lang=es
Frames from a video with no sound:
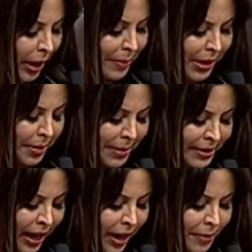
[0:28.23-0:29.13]
que
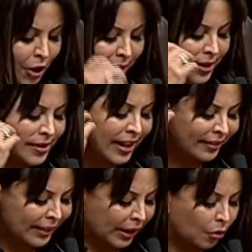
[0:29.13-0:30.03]
minimiza la
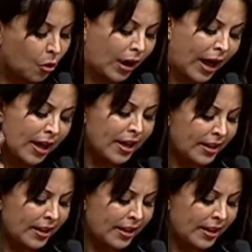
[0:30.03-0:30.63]
violencia terruca